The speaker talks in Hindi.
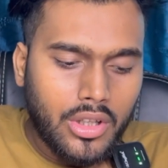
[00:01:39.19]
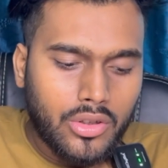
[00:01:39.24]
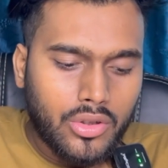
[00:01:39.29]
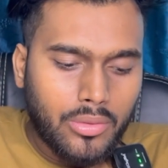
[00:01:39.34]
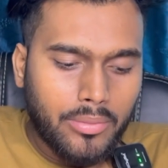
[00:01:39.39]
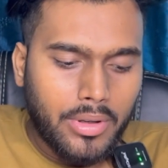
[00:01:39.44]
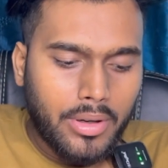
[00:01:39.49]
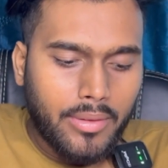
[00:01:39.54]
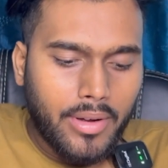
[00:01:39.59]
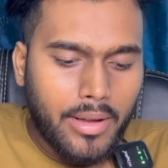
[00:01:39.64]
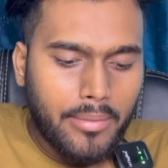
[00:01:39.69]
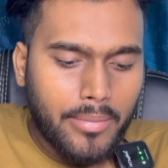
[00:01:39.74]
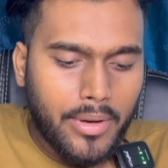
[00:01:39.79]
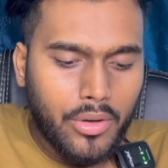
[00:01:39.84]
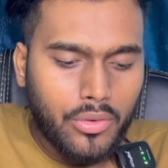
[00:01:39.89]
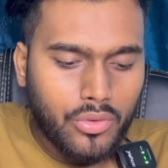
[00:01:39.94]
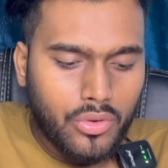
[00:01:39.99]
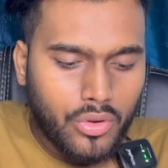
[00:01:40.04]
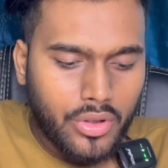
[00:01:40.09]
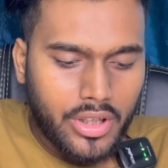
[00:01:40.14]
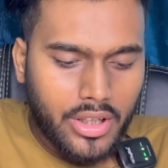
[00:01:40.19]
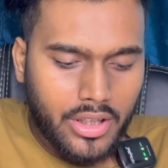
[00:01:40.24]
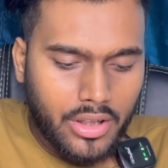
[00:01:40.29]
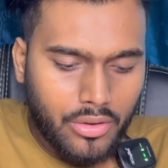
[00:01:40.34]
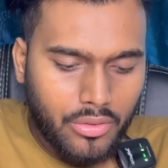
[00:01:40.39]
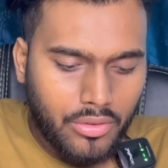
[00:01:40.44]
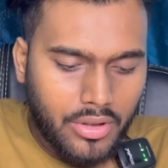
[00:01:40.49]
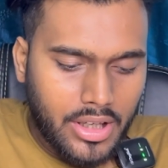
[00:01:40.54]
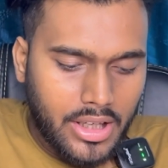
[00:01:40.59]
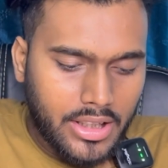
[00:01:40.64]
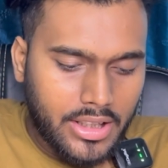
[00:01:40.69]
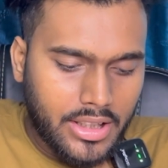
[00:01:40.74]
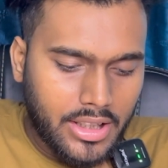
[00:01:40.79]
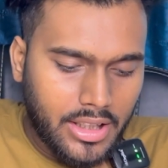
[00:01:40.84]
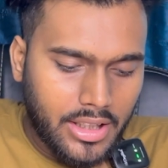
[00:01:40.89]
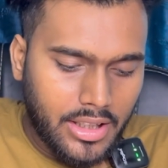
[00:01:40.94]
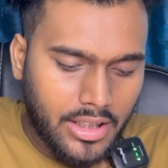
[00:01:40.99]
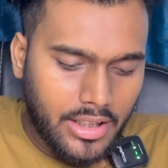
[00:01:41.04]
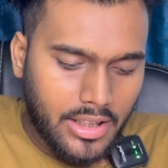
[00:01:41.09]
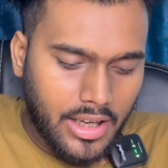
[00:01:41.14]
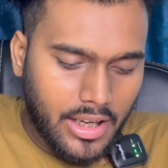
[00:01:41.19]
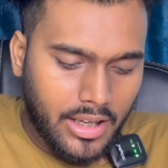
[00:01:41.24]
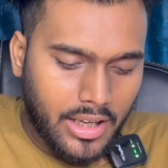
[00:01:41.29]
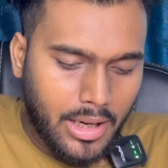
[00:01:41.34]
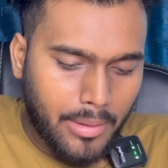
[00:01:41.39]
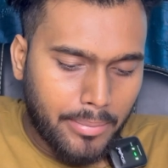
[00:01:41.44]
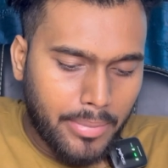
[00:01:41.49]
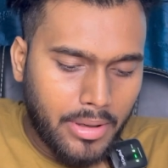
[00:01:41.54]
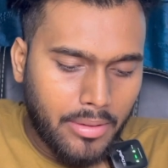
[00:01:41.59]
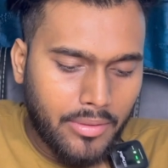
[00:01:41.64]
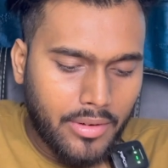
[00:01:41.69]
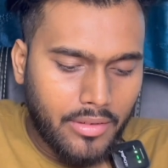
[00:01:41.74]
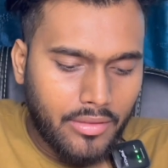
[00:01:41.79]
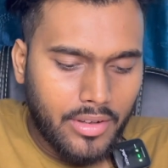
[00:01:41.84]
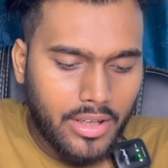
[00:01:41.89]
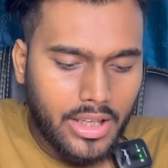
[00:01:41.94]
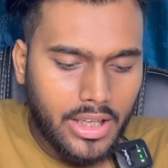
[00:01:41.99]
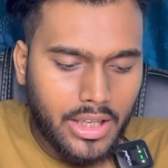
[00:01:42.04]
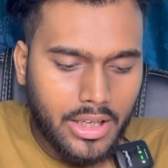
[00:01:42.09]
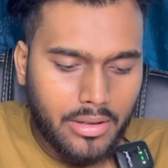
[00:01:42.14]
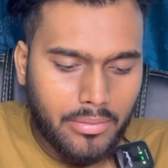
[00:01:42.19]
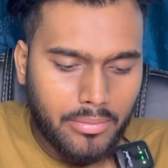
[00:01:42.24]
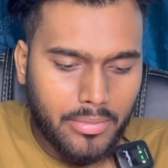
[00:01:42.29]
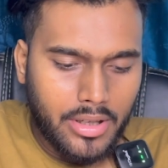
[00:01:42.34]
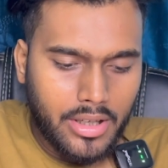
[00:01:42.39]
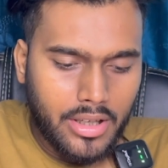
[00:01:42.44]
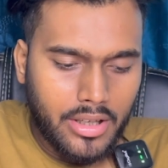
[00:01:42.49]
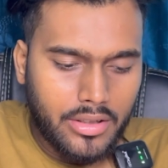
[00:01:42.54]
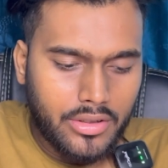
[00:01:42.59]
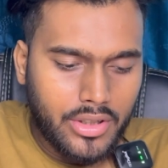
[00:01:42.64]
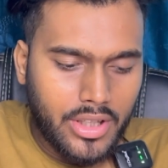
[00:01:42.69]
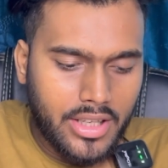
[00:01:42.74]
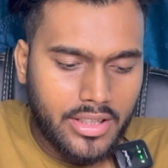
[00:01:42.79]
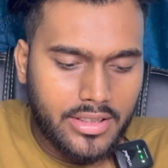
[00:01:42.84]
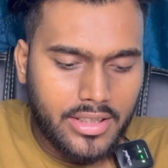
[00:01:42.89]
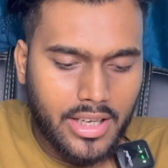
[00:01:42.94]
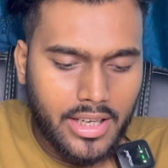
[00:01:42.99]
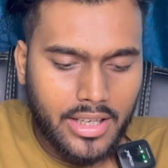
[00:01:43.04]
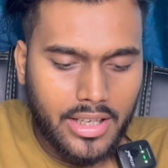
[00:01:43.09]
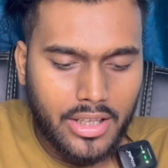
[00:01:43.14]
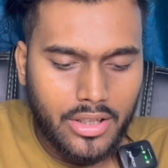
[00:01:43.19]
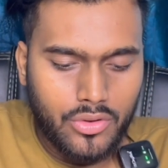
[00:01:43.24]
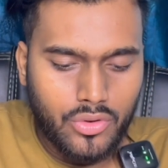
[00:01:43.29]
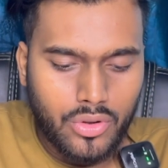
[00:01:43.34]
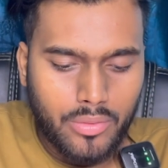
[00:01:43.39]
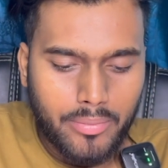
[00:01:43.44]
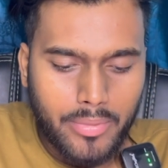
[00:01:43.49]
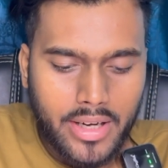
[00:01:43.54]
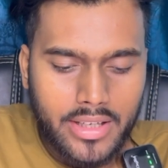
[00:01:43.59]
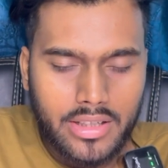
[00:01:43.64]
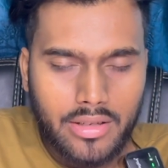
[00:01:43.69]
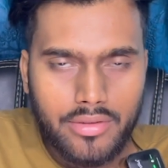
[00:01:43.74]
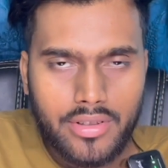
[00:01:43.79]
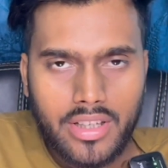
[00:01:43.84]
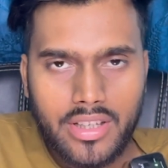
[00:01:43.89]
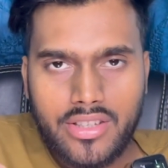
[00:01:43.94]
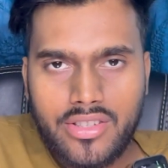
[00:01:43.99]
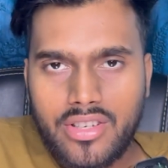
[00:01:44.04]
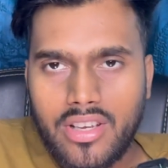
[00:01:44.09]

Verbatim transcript: तो मेरे भाई मैं उनको ये कहूँगा कि लंका प्रीमियम लीग में जैसा कि जो मैच अभी